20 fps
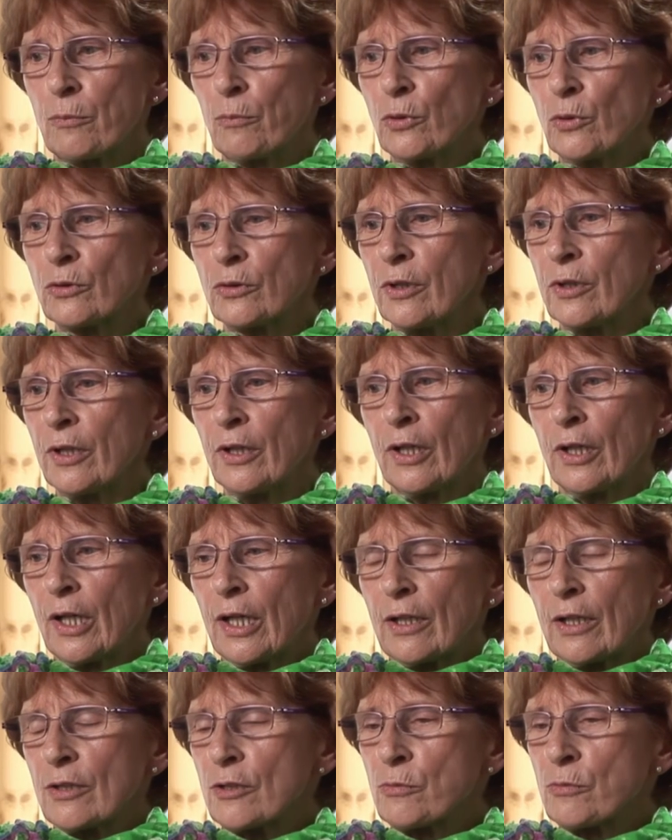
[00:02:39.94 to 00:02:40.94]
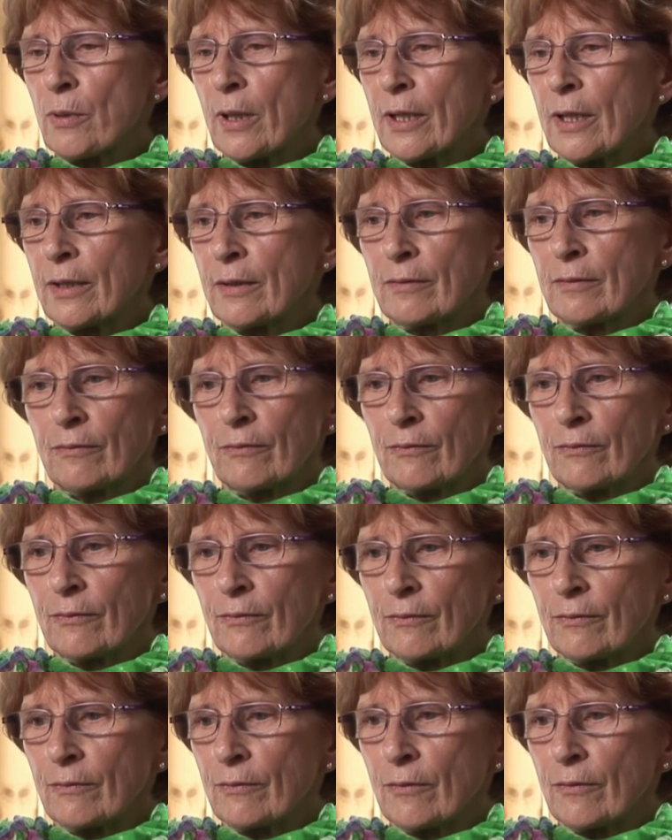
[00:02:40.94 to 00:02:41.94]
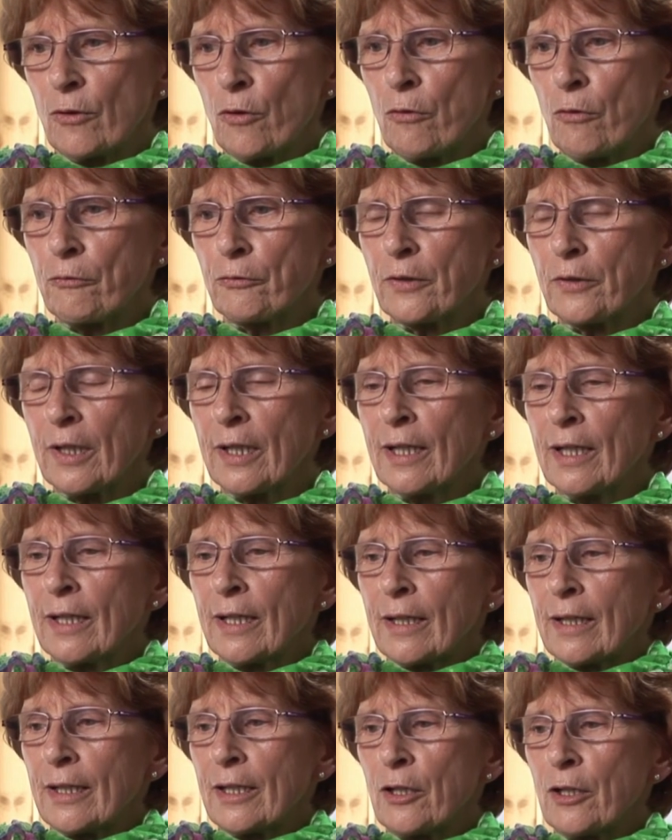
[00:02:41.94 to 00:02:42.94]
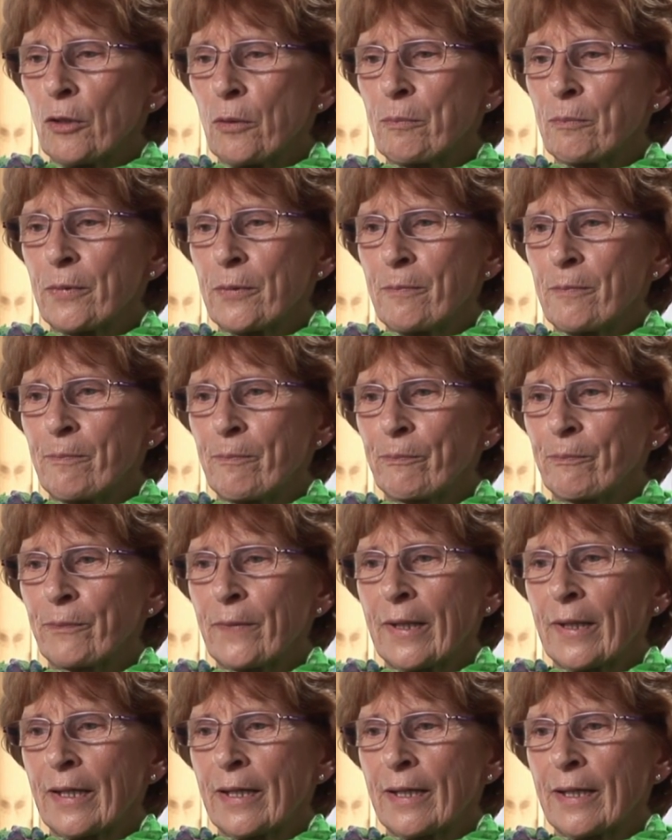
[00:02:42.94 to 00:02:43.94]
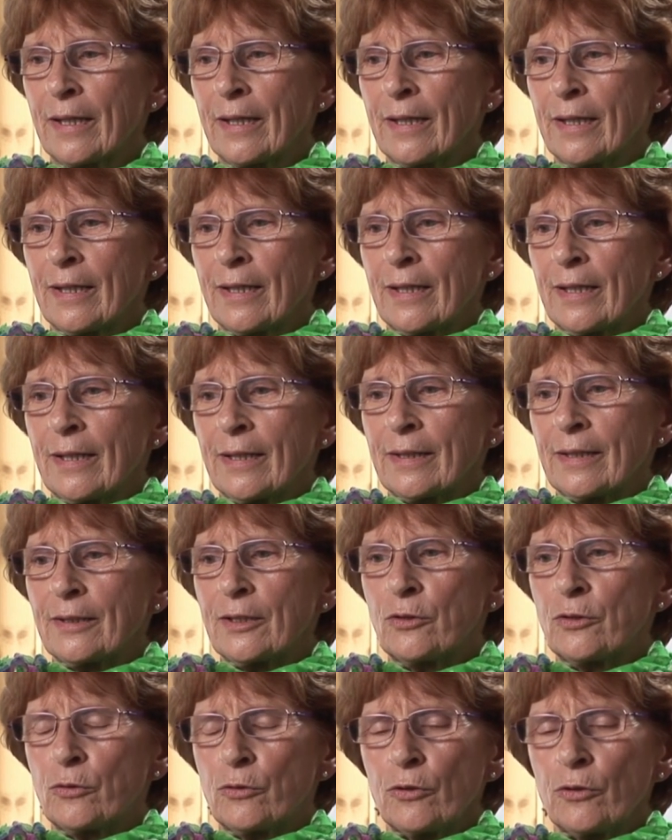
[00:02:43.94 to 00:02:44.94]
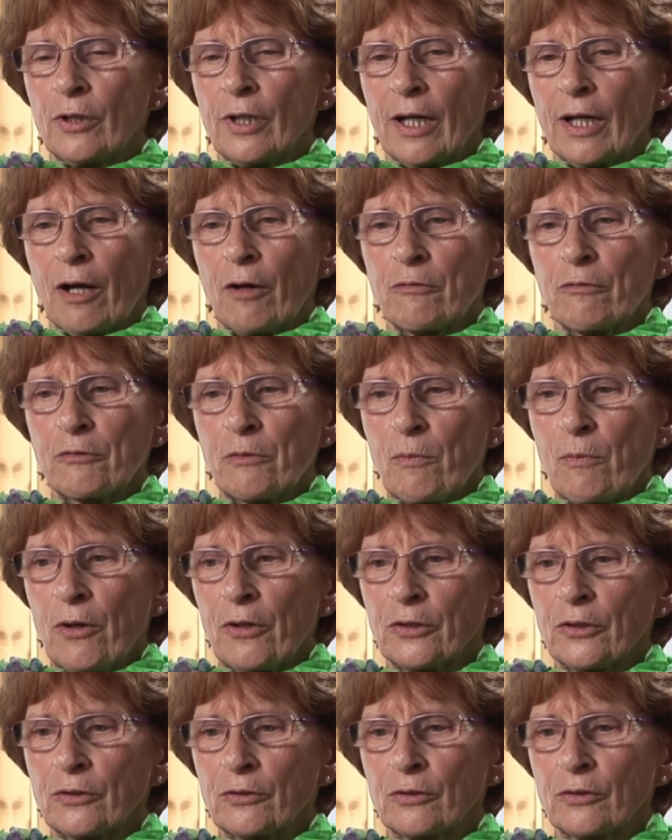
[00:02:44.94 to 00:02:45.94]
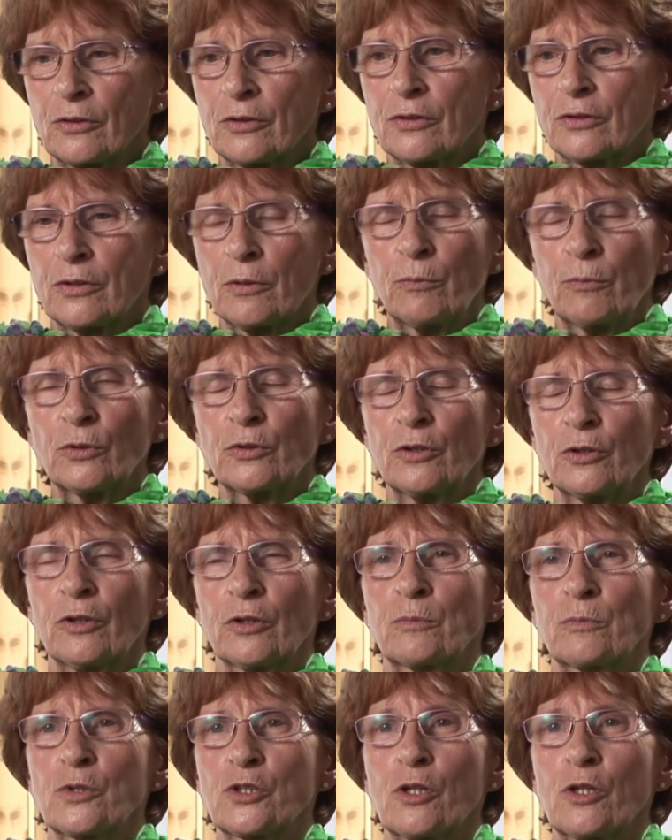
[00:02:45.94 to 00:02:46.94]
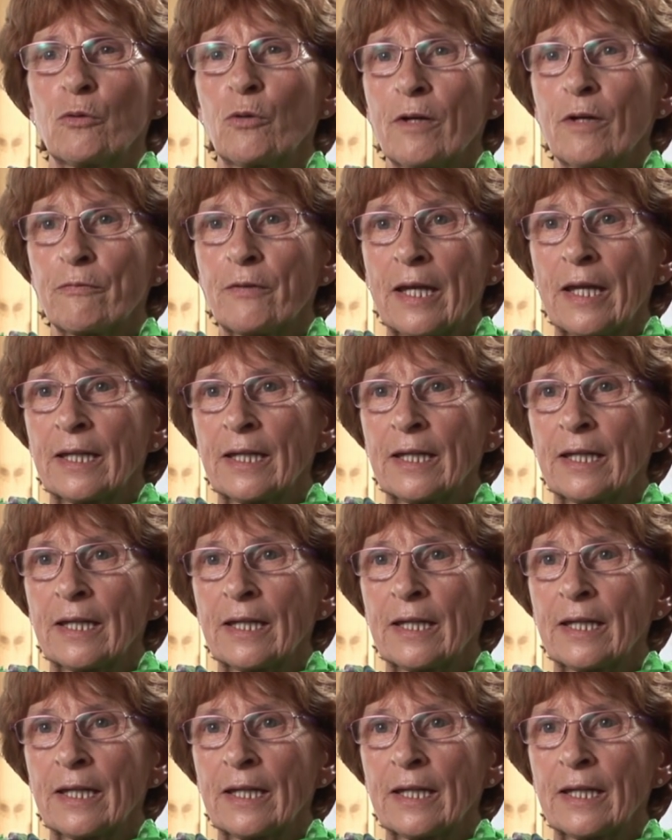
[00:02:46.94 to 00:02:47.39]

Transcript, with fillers: succedeva che non facevo in tempo ad aprire la porta che mia mamma già mi aveva mollato uno schiaffo. Non sapevo